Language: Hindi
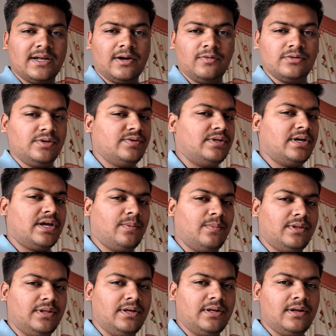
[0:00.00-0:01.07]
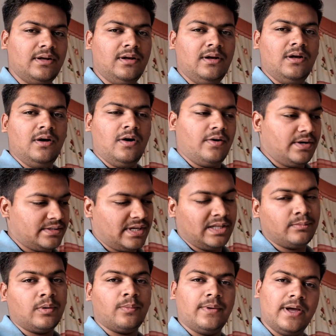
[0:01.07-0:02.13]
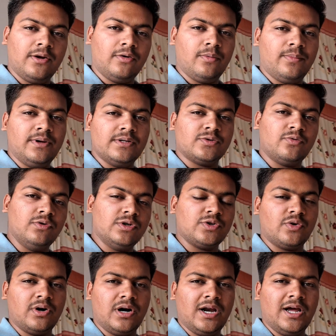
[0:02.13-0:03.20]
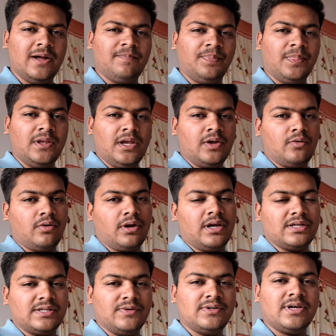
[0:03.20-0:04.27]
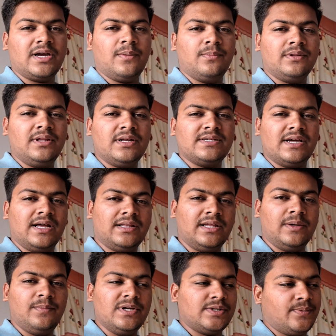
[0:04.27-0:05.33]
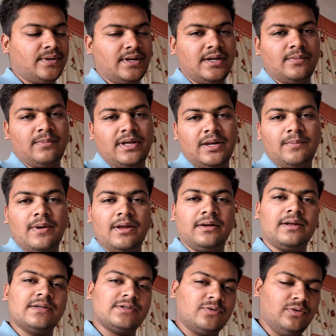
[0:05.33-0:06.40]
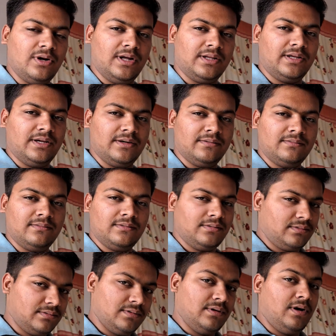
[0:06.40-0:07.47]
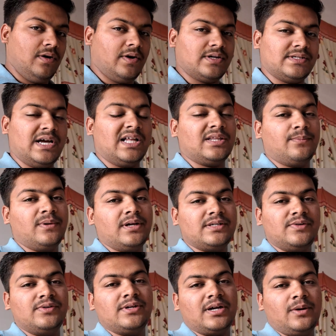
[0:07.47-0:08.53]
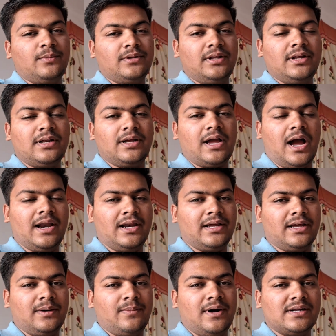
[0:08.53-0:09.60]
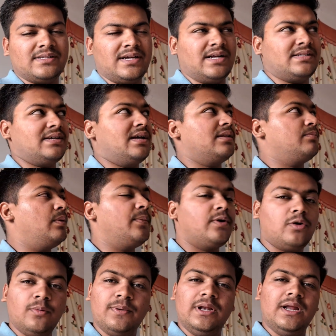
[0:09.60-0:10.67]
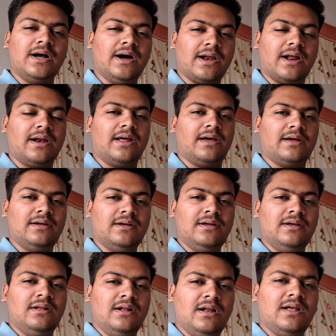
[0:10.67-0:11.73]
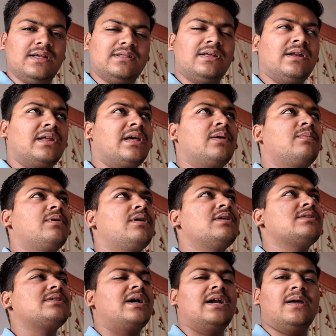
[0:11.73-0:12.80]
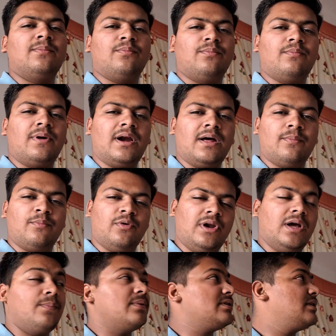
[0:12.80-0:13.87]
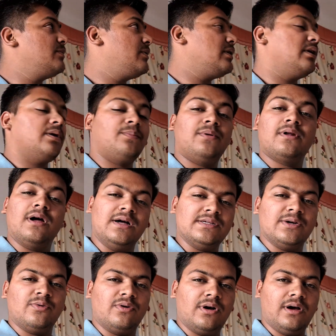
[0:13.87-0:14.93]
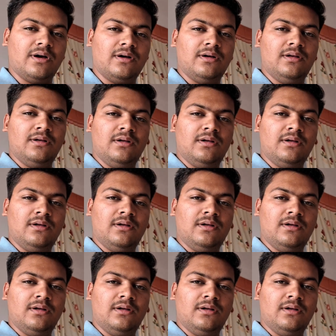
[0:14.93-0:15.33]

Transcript: जा रहा हूँ शिव जी के मंदिर और साथ में बहन को भी स्कूल छोड़ना है क्योंकि शिव जी के मंदिर जाते ही बीच में मेरी बहन की स्कूल आती है और साथ में शिव जी का मंदिर आने के बाद साथ साथ मम्मी को भी लेकर आना है तकरीबन साढ़े बारह पौने एक बजे मैं घर पर आ जाऊंगा